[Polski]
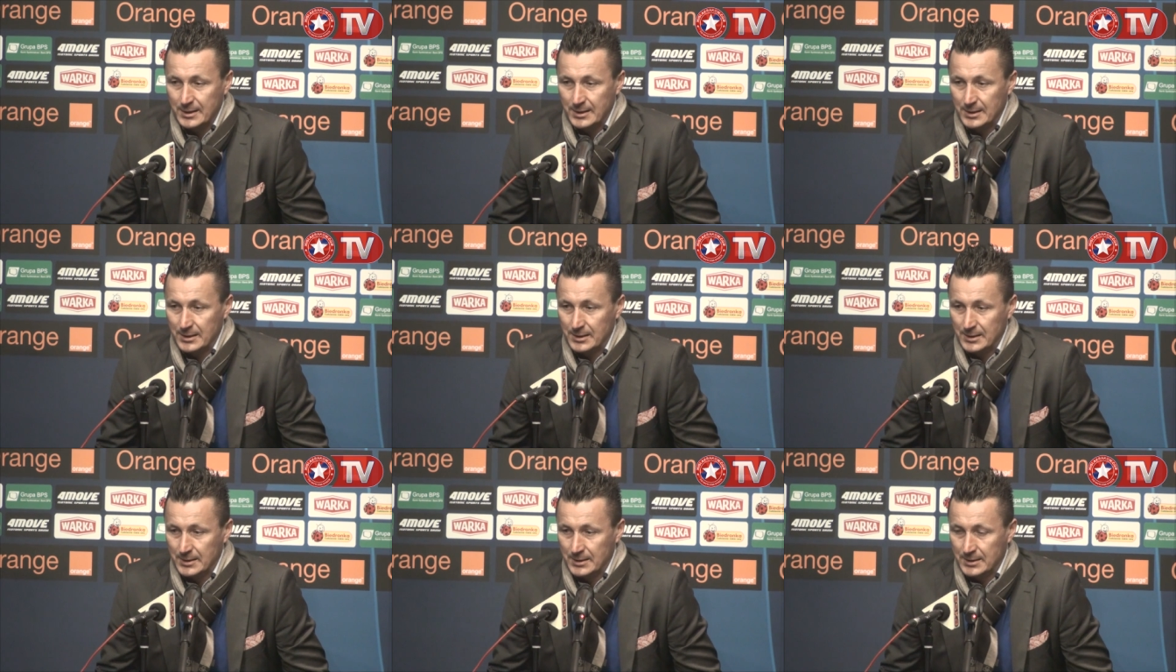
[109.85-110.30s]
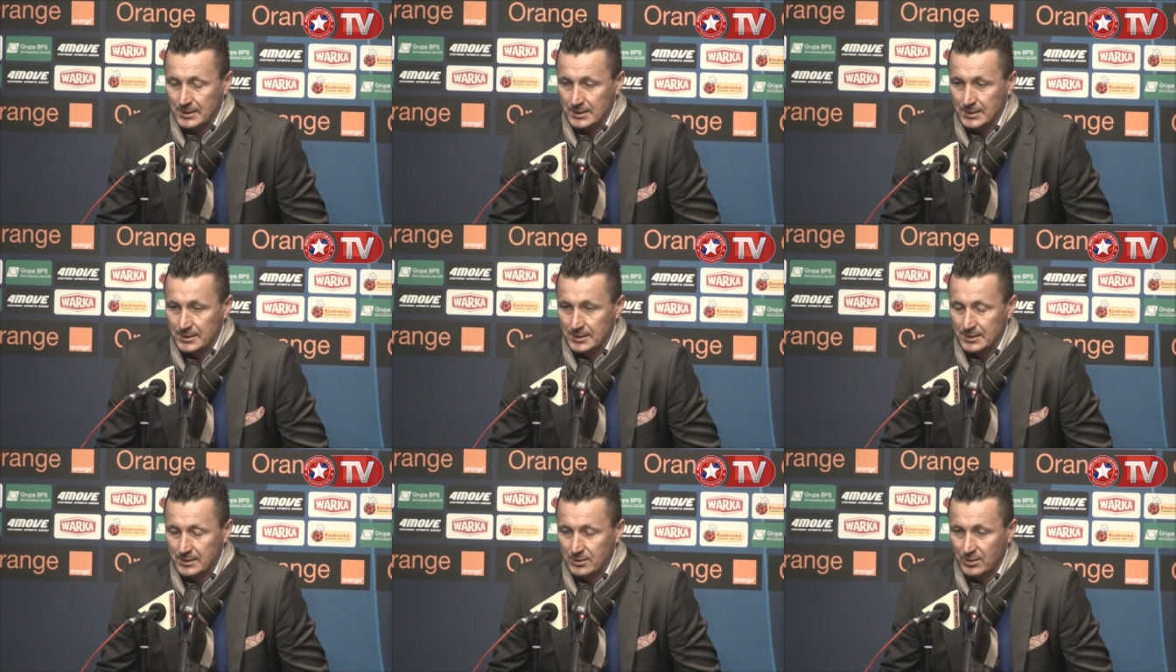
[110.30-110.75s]
I
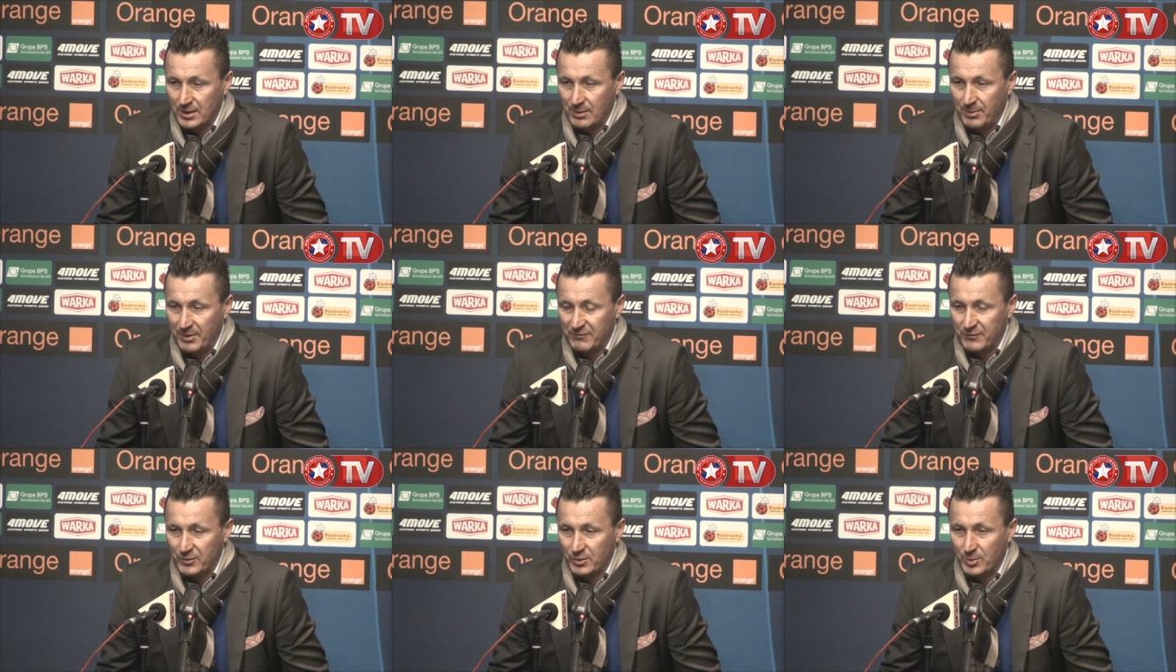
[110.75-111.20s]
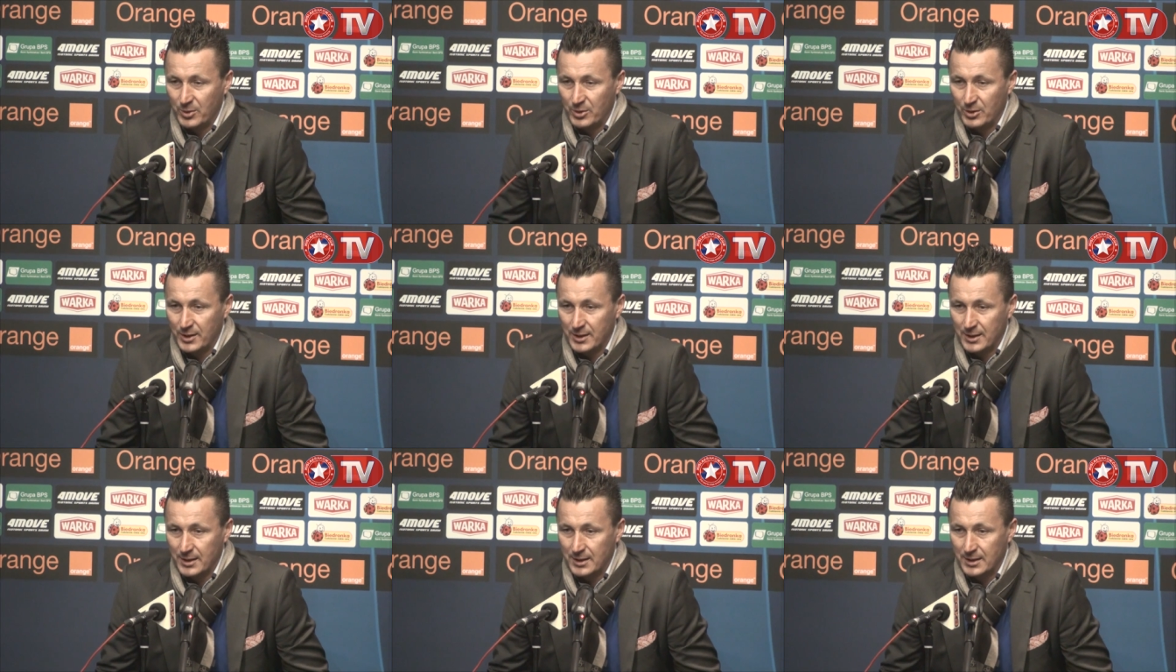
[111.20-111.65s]
to na pewno
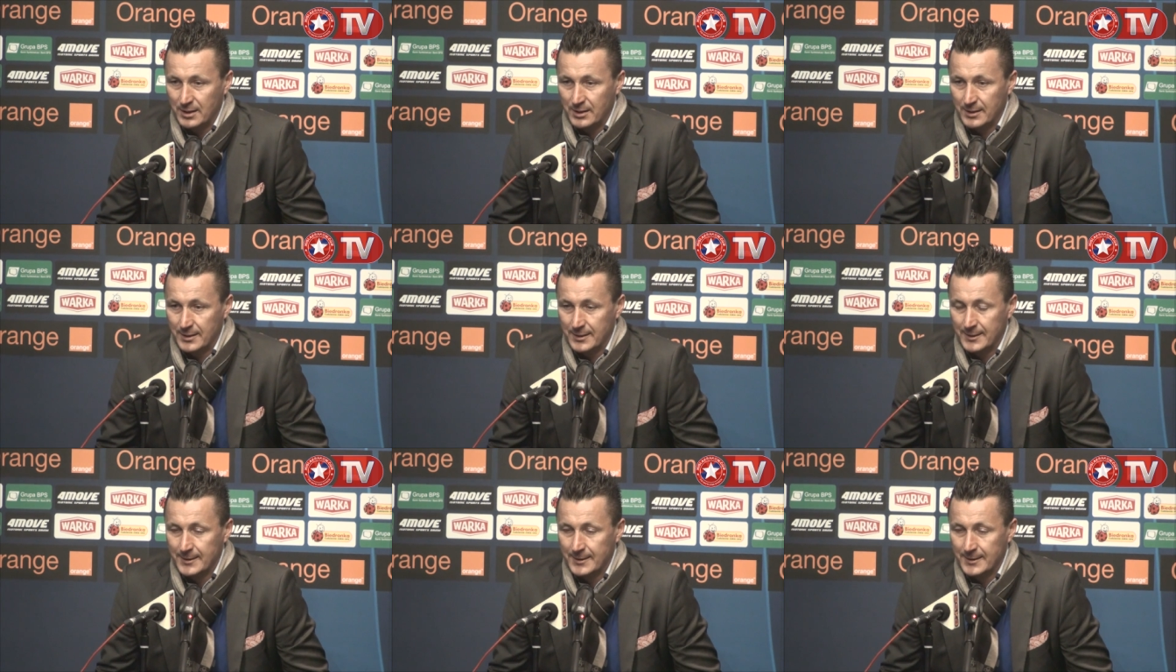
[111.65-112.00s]
boli, ale